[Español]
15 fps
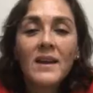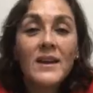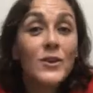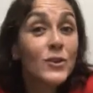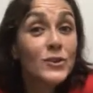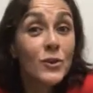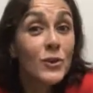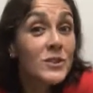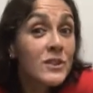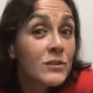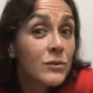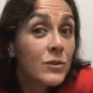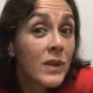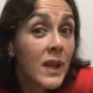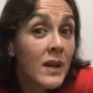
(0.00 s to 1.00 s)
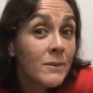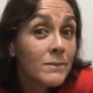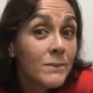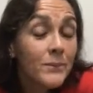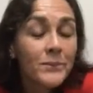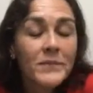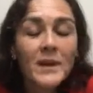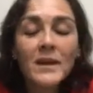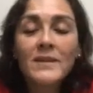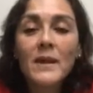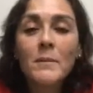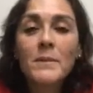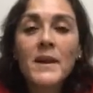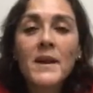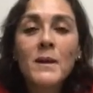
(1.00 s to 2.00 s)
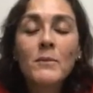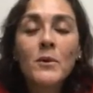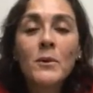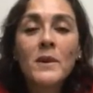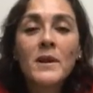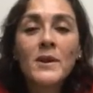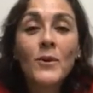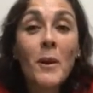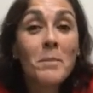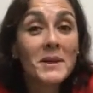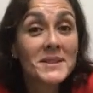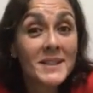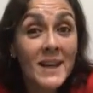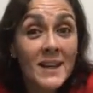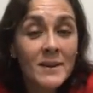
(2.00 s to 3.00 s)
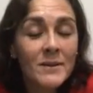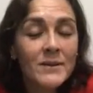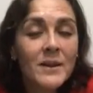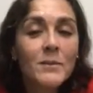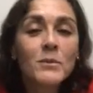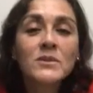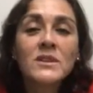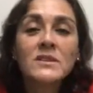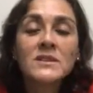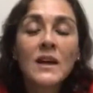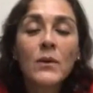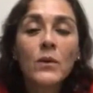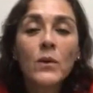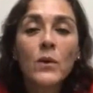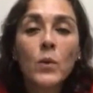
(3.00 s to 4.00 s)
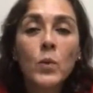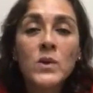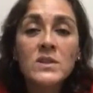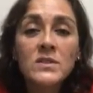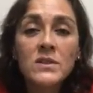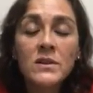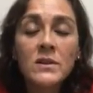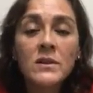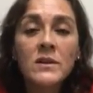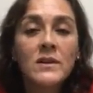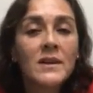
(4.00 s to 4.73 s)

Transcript: Y no solo es estudiar, también hemos venido a pasear y hemos estado en Whistler,